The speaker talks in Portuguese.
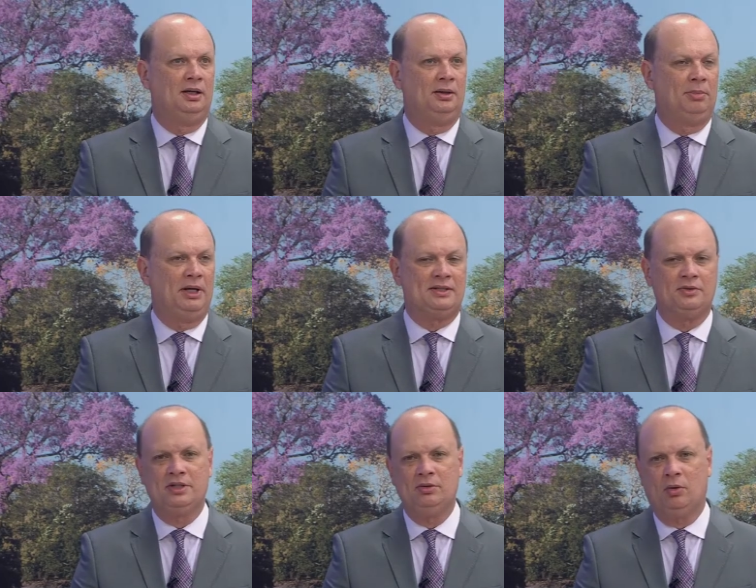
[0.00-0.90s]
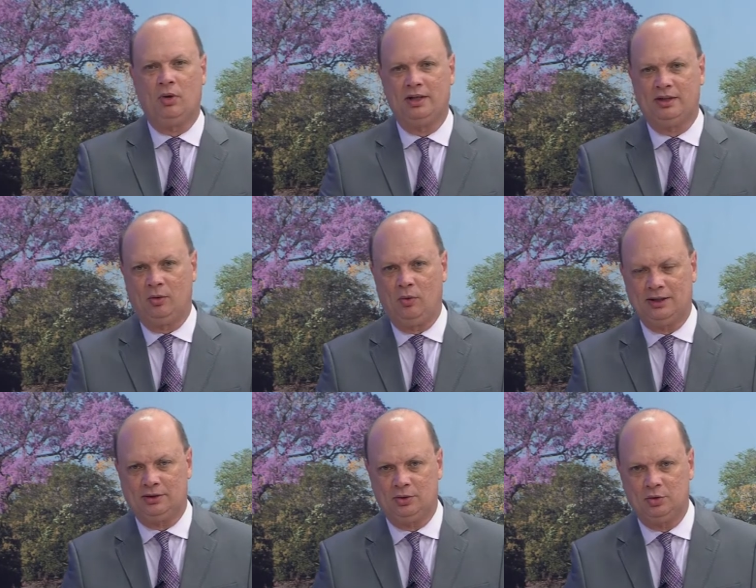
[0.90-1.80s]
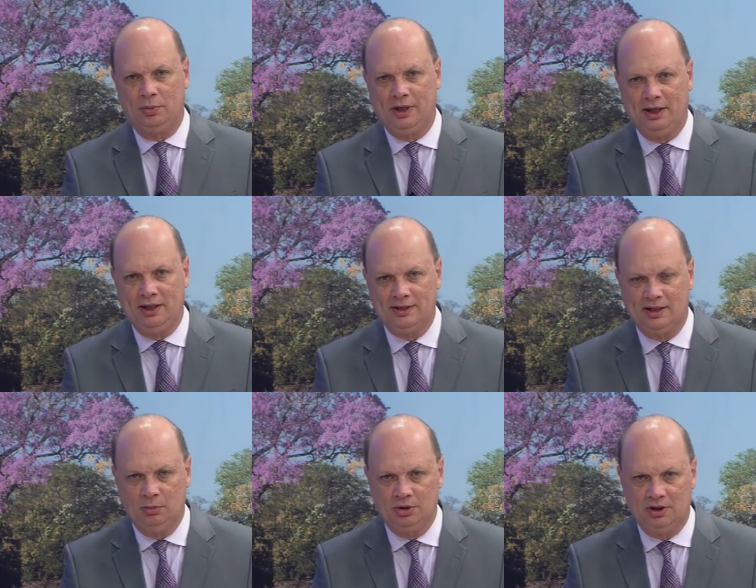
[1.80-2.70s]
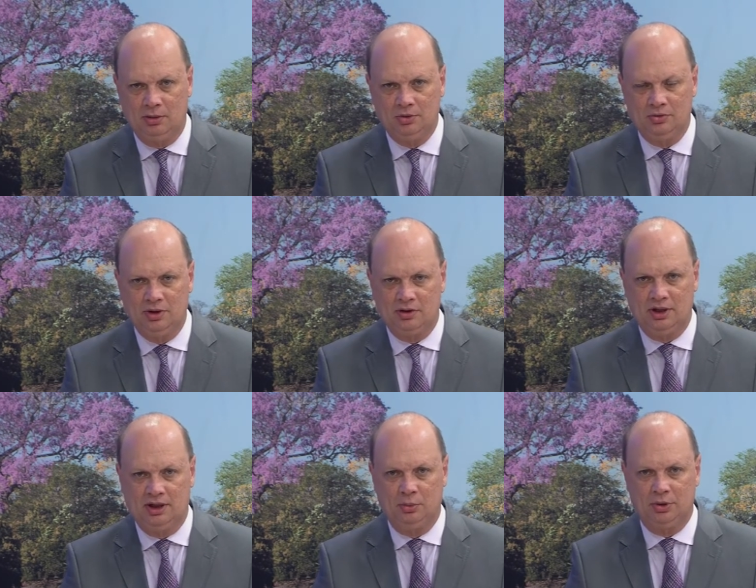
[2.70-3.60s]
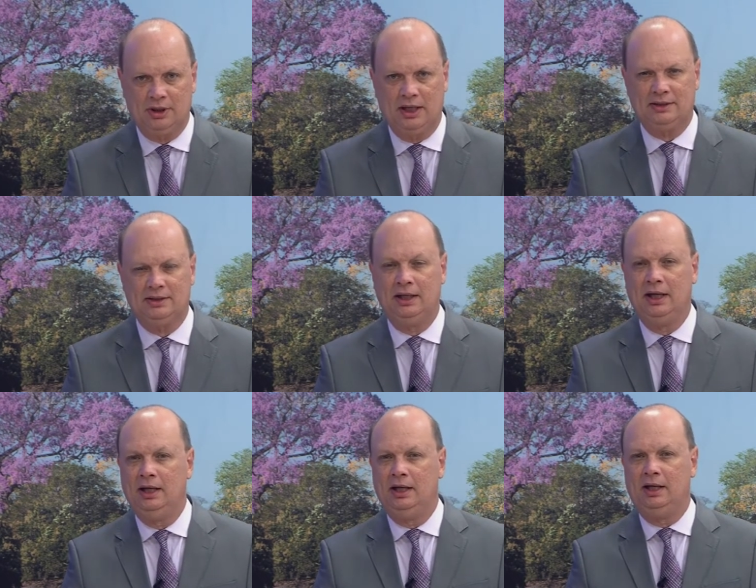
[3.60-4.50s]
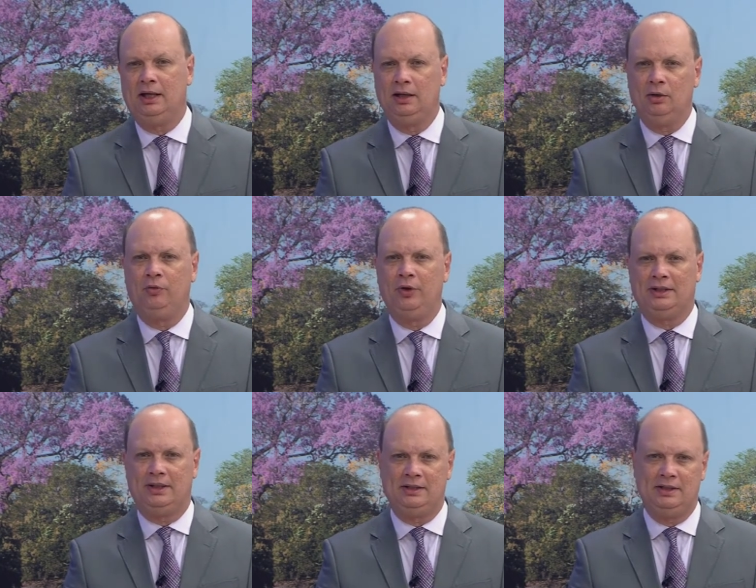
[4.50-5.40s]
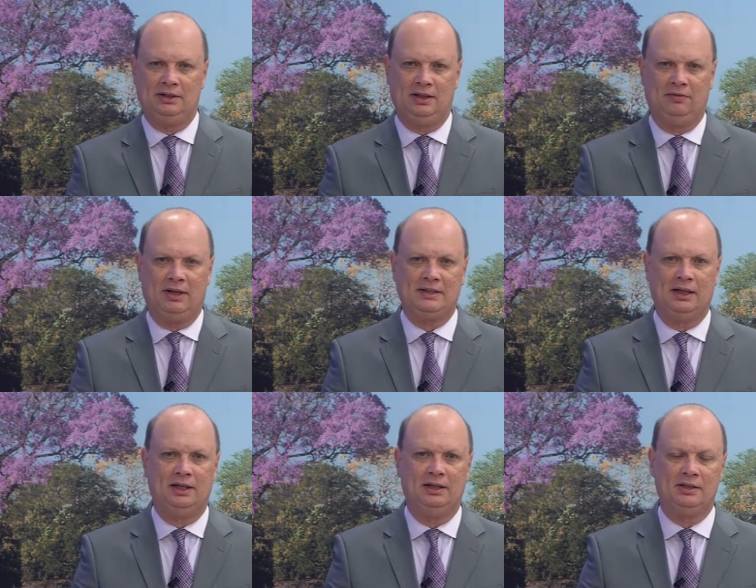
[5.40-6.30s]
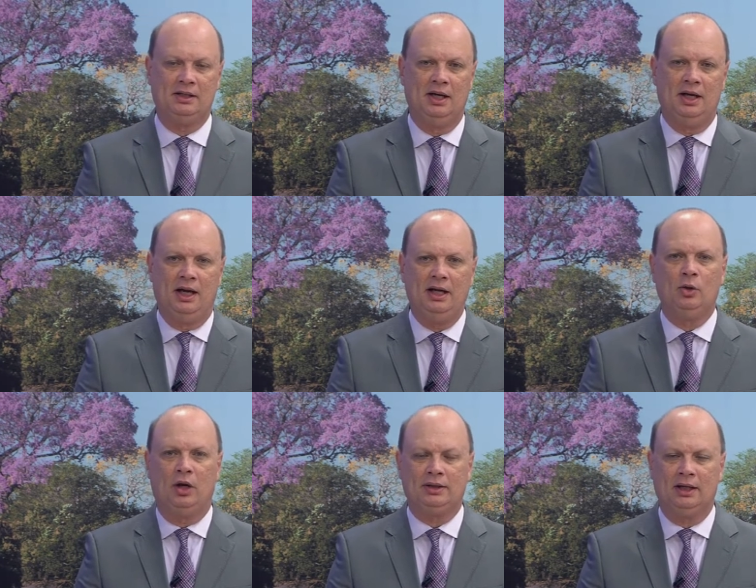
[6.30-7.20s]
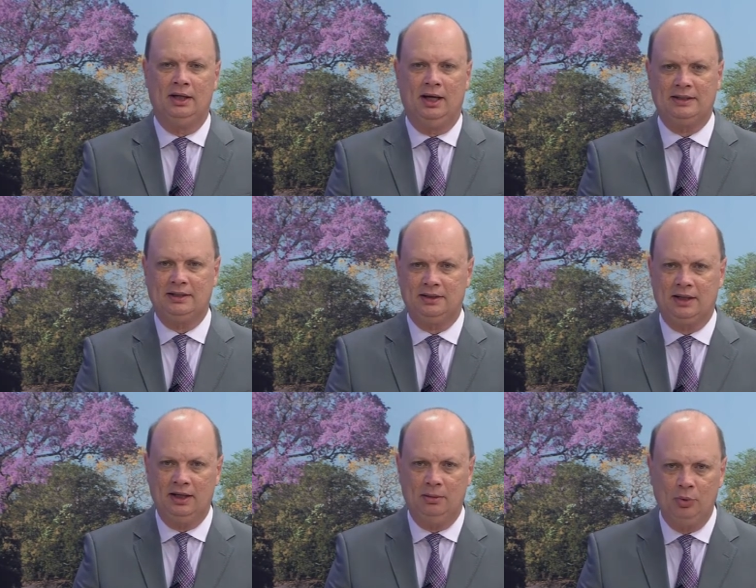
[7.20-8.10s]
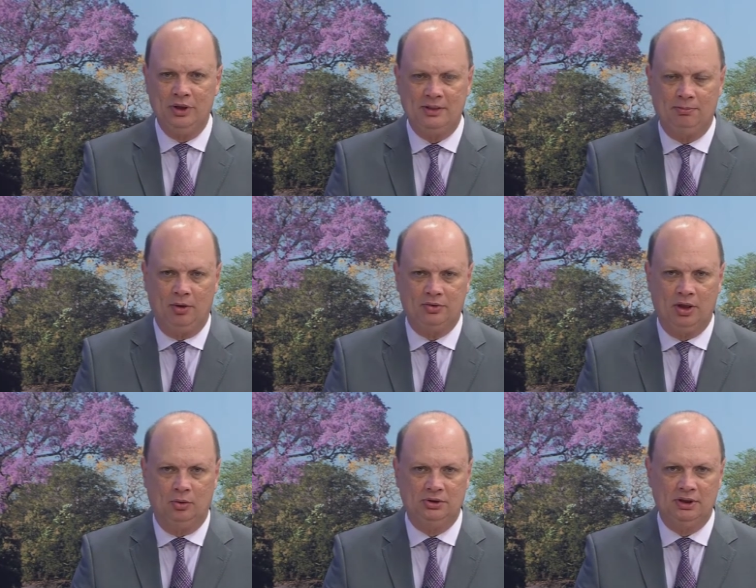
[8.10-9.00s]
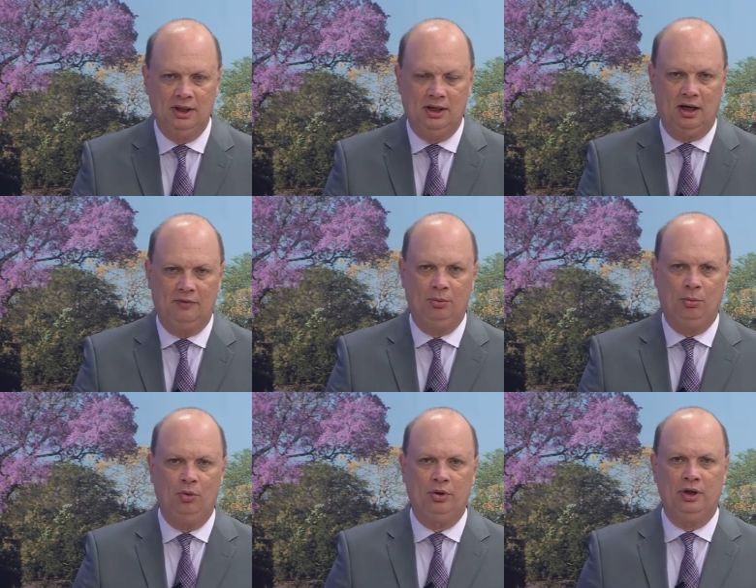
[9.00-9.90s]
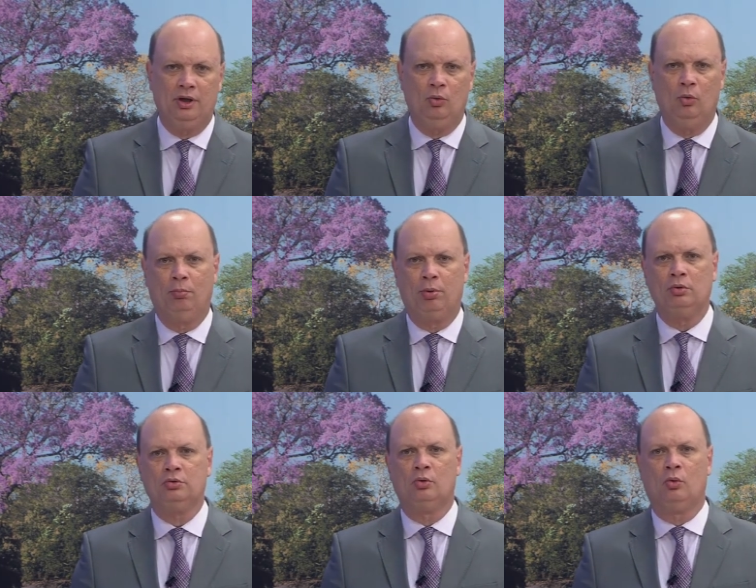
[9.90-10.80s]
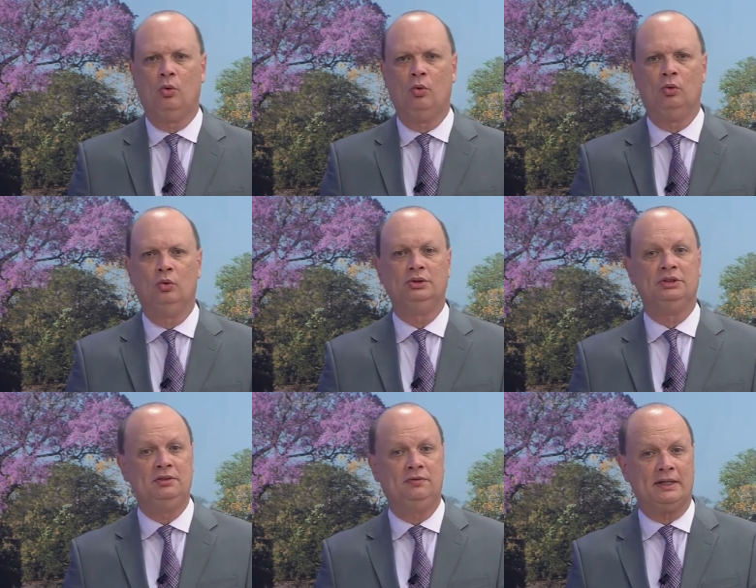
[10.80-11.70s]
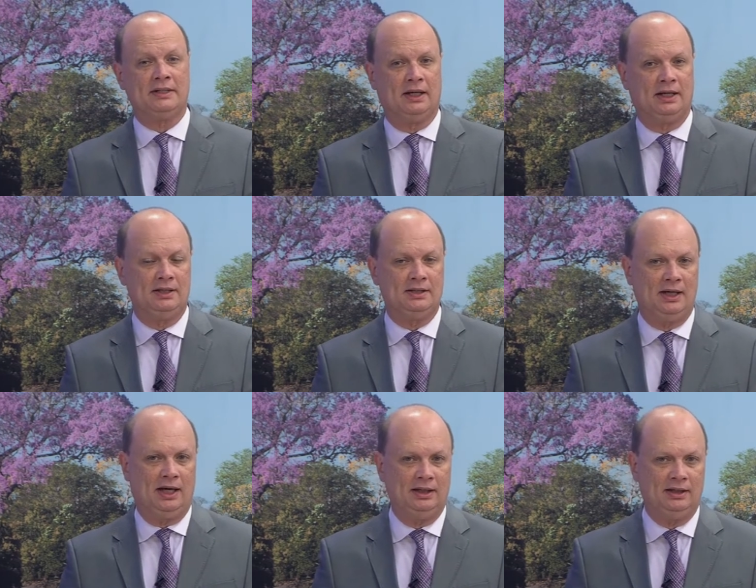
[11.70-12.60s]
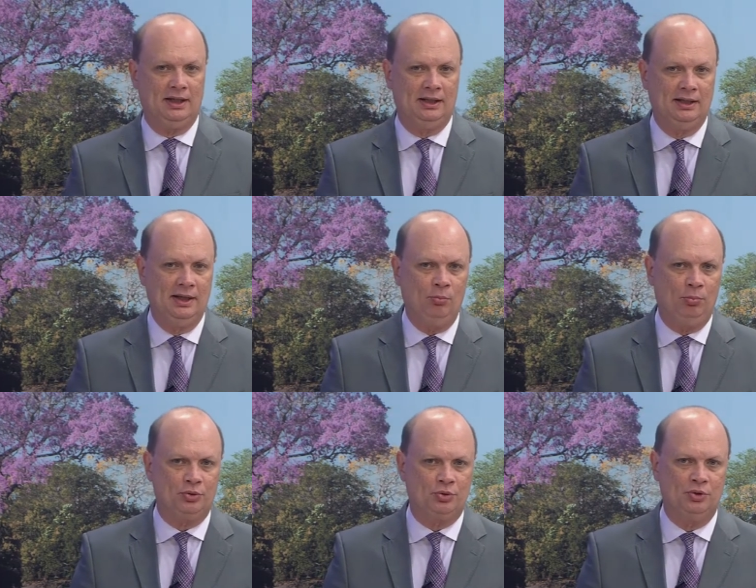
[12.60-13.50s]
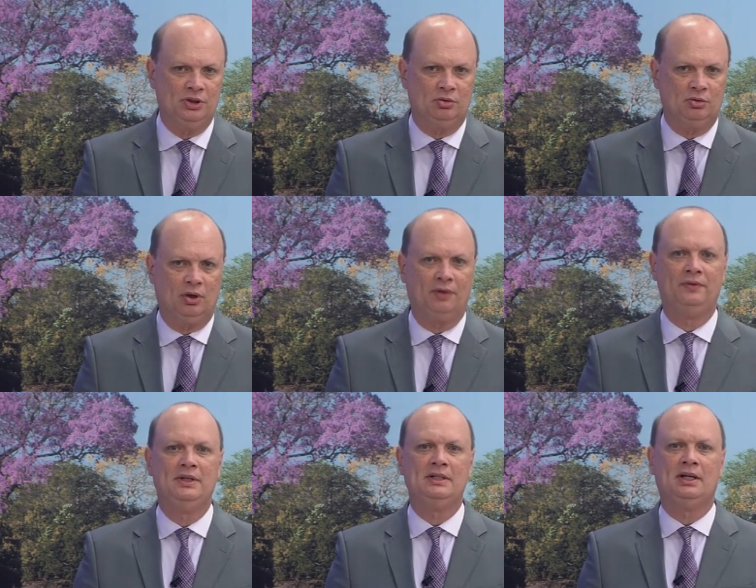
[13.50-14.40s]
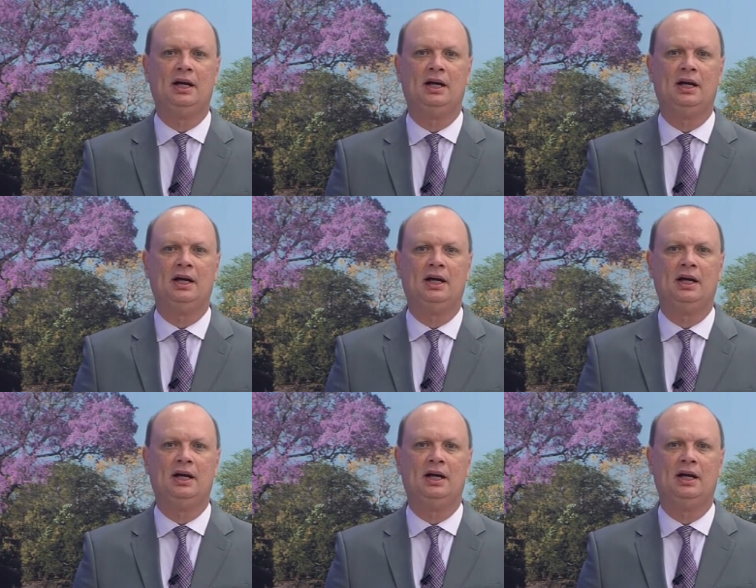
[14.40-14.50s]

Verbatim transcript: Bem, são 5h44. Sobre a criança que mostramos no início da reportagem, é, que não foi atendida em Várzea Grande, em nota, a Secretaria Municipal de Saúde afirmou que o pronto-socorro de Várzea Grande ainda não possui estrutura física